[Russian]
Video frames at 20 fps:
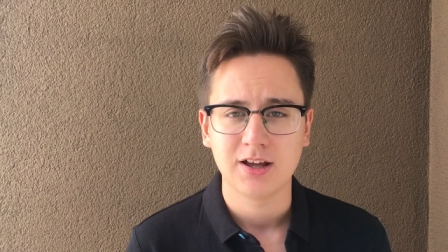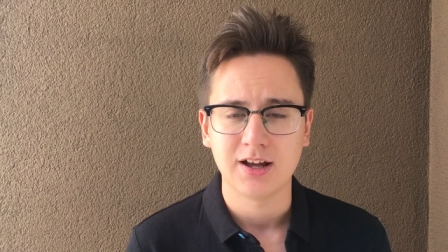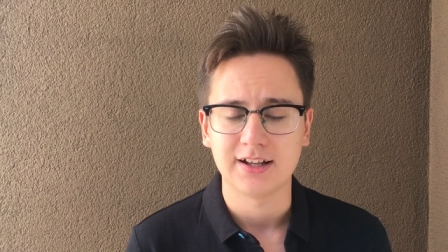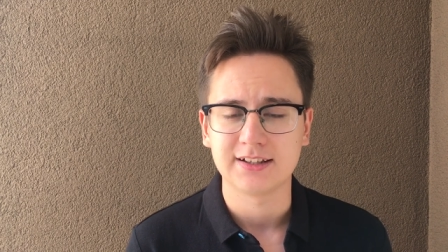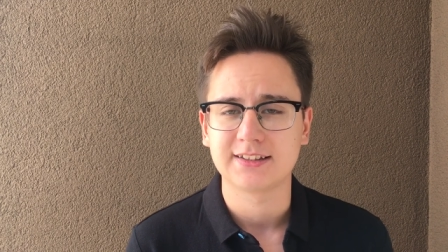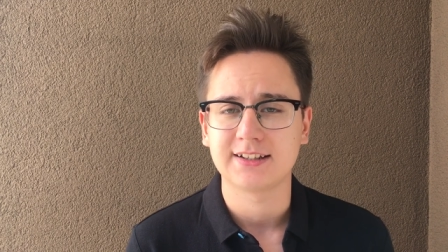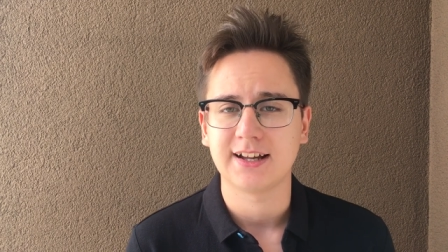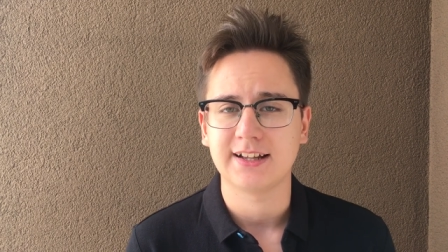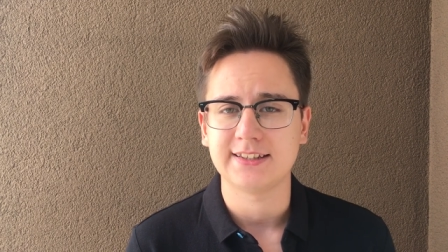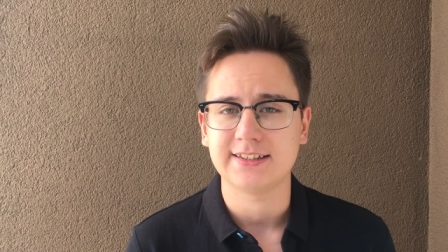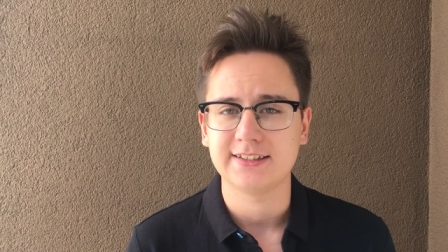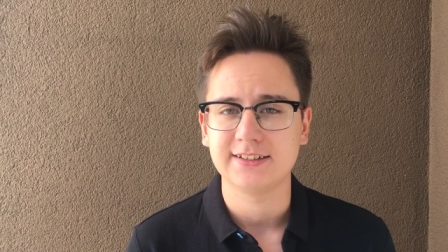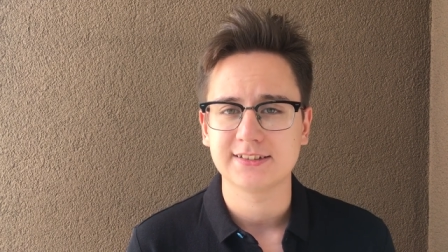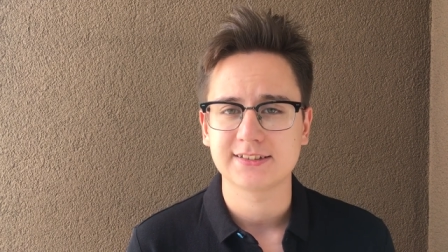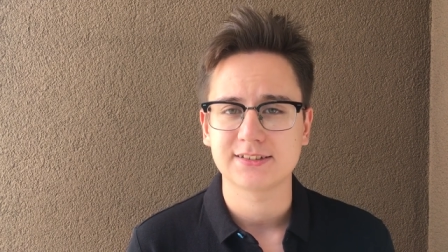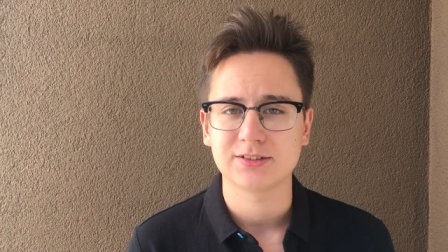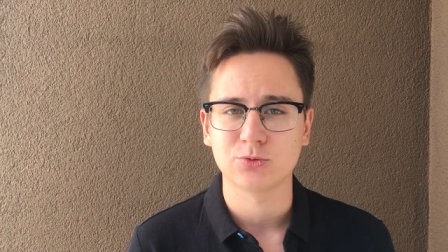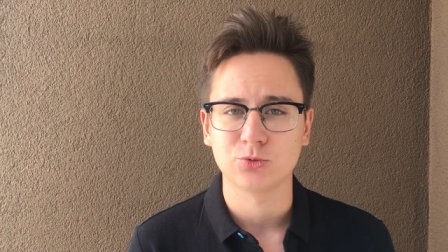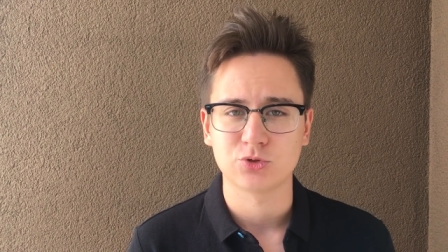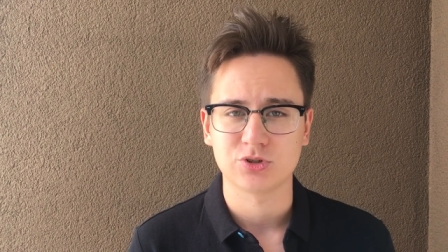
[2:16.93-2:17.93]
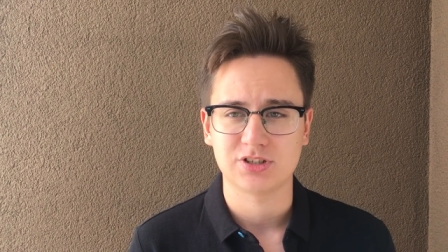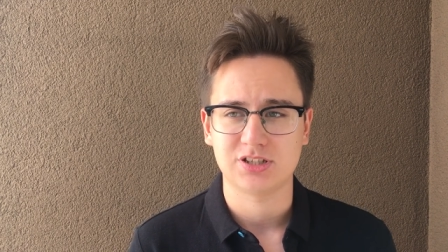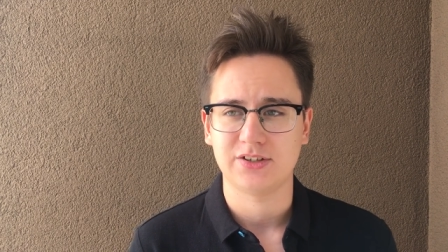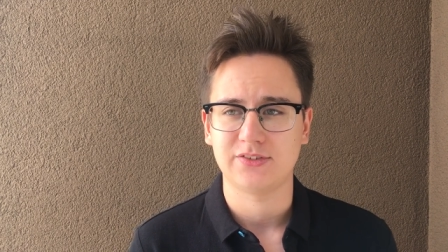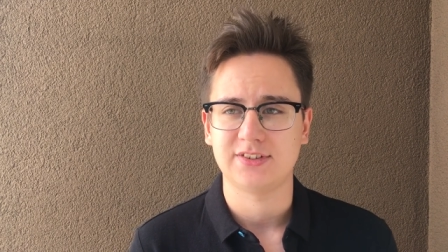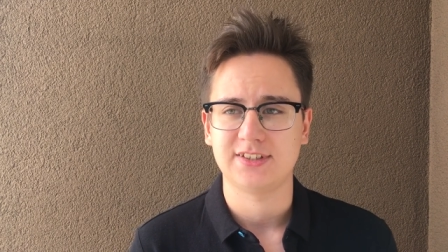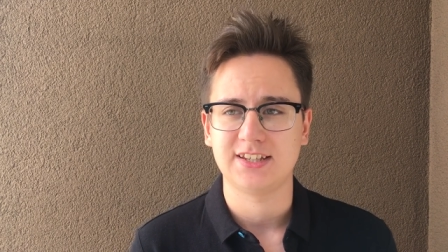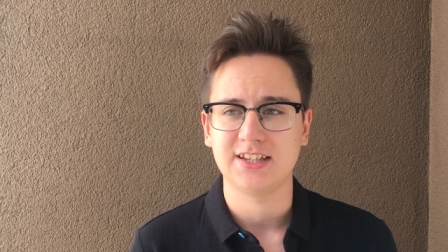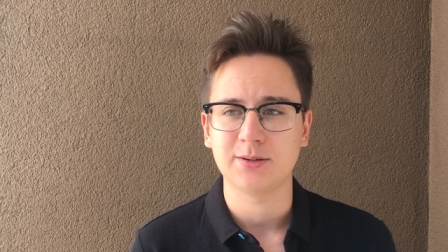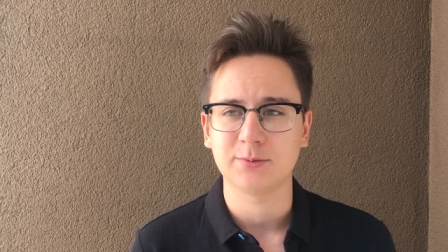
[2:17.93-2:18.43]
откатился уже
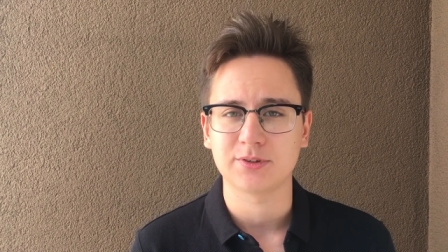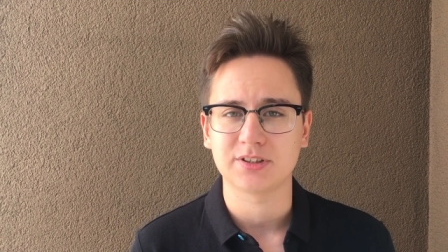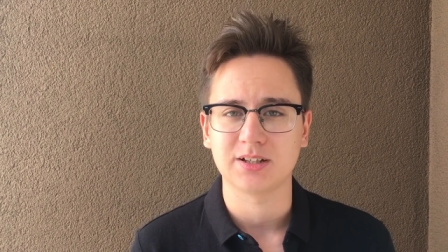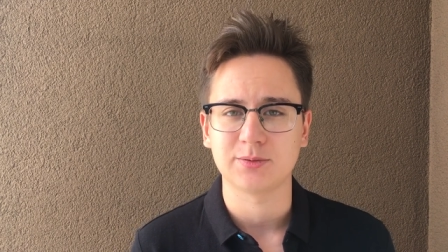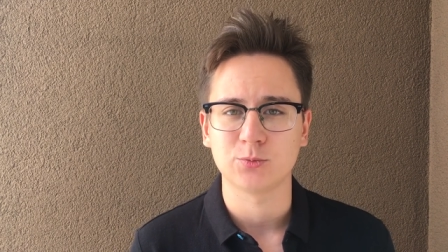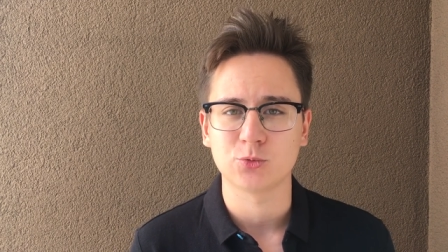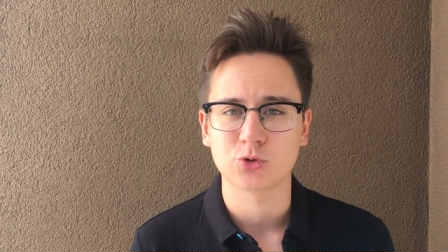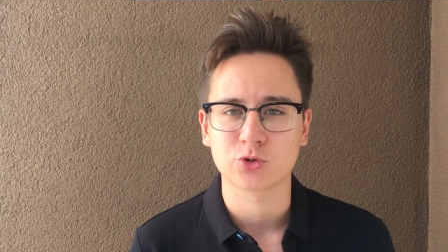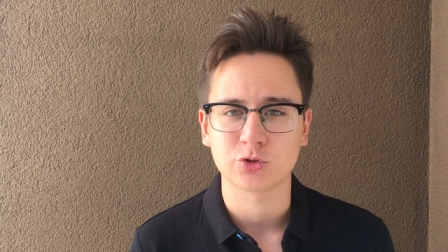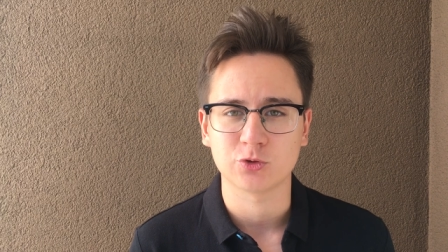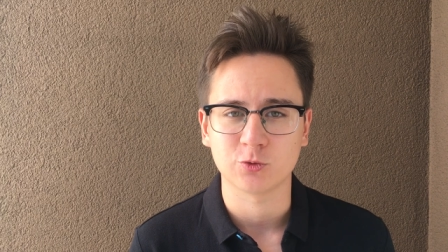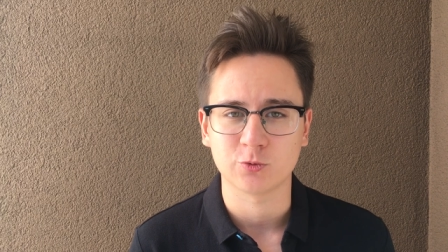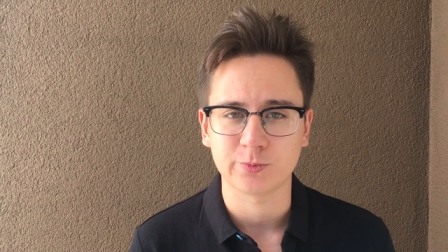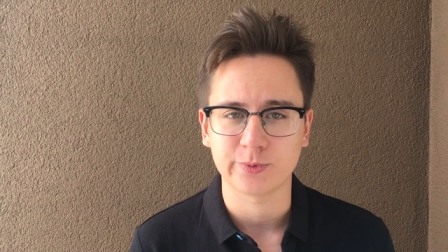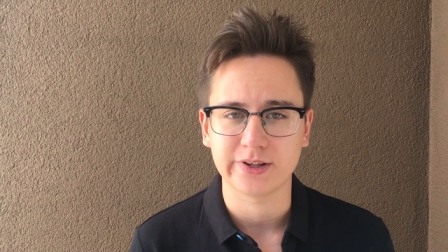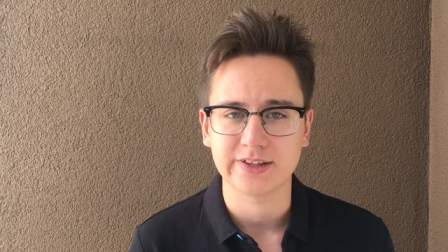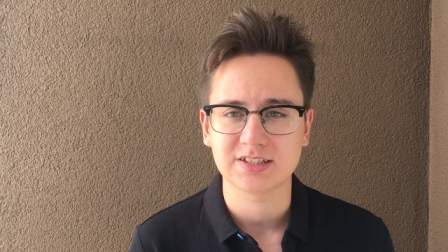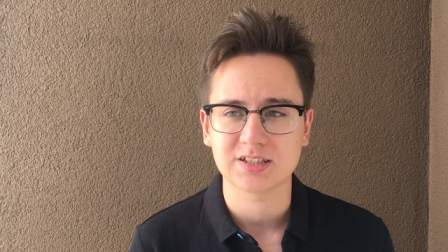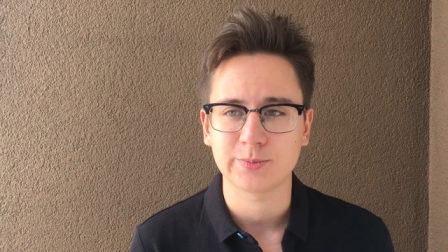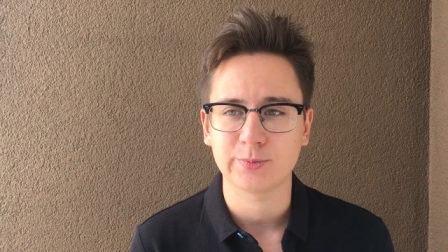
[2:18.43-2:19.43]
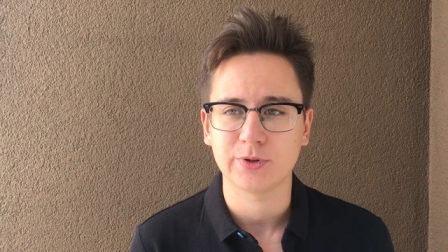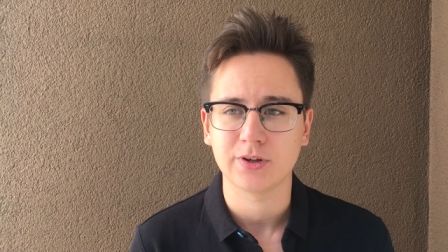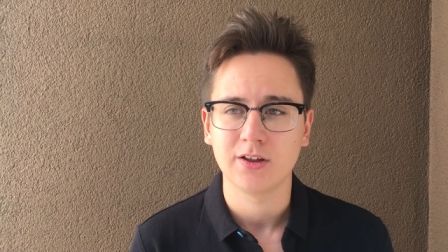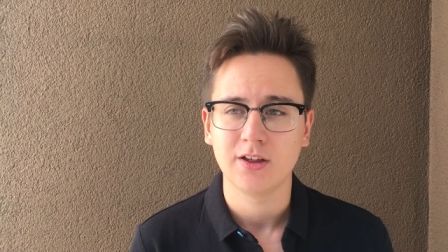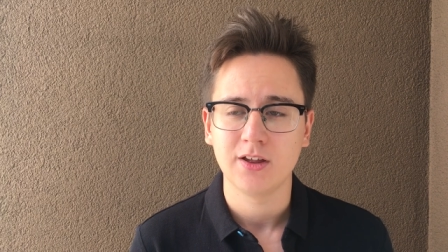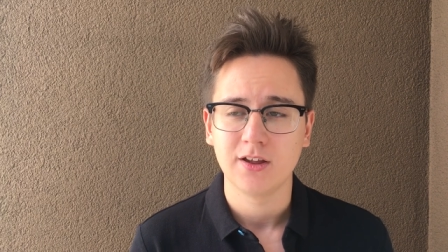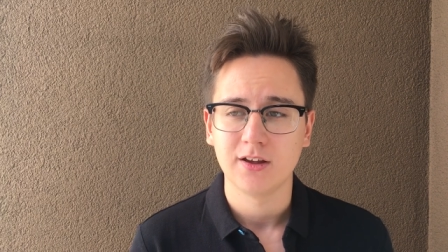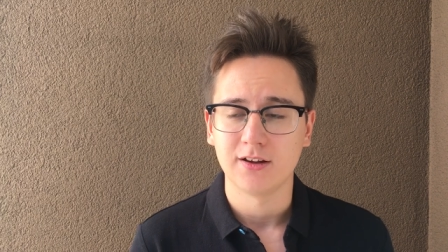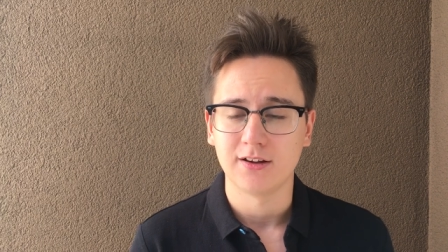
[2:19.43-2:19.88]
совсем к тому, что, в принципе,